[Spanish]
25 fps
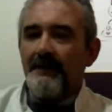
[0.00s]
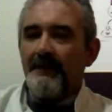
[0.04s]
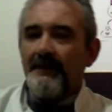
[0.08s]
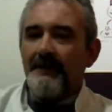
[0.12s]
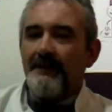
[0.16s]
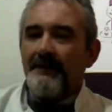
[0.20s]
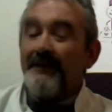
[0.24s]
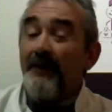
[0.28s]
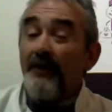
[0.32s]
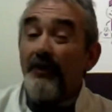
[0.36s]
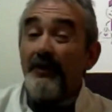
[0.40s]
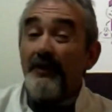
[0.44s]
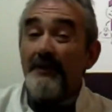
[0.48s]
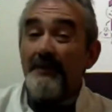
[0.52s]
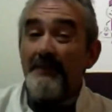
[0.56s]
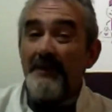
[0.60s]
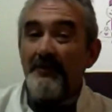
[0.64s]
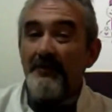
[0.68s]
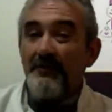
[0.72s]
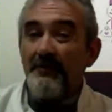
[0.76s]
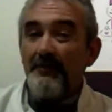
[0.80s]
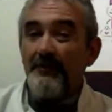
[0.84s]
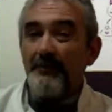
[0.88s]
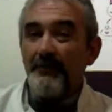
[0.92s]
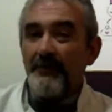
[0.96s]
Digo de miedo
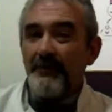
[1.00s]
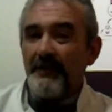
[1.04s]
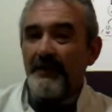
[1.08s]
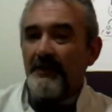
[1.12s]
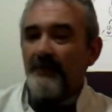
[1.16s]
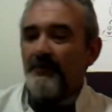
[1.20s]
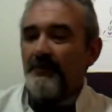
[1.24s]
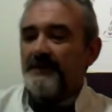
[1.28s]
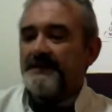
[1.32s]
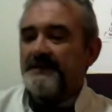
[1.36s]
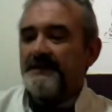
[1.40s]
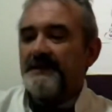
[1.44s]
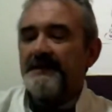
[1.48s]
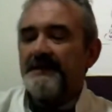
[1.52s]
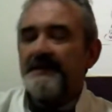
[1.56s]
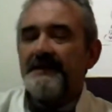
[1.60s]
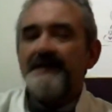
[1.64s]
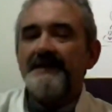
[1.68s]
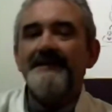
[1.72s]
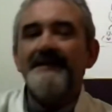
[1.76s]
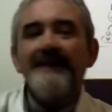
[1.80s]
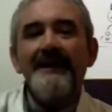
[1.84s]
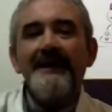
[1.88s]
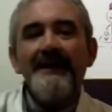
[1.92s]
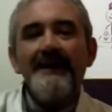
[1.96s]
porque aunque se
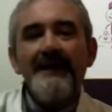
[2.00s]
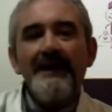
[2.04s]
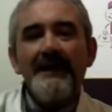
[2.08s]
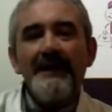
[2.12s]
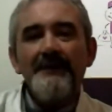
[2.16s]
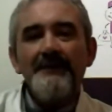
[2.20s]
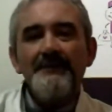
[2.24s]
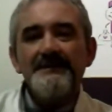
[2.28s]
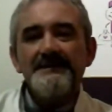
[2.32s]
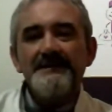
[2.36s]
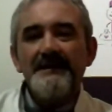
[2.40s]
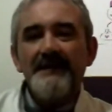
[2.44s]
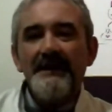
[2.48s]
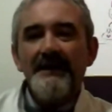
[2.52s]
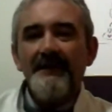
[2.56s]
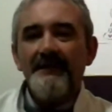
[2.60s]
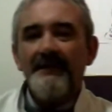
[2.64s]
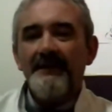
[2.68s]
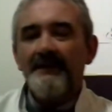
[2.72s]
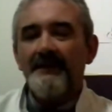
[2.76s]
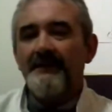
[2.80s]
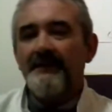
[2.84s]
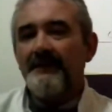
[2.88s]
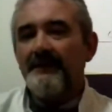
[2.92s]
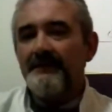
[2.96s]
intenta avisar
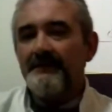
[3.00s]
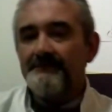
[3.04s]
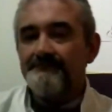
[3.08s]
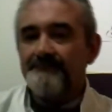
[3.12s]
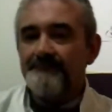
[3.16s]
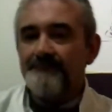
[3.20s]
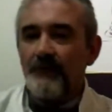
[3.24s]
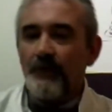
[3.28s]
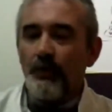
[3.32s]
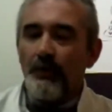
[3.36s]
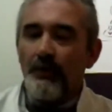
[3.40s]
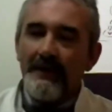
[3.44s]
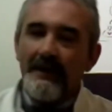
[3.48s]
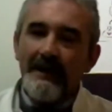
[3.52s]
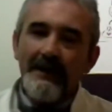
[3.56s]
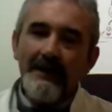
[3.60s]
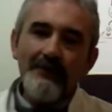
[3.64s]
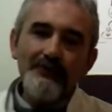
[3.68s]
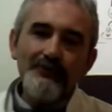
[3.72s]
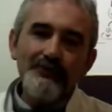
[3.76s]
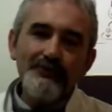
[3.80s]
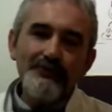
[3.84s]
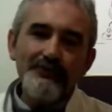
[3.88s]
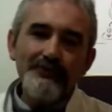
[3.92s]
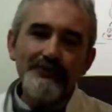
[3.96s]
de cuidado
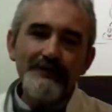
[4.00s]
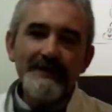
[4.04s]
con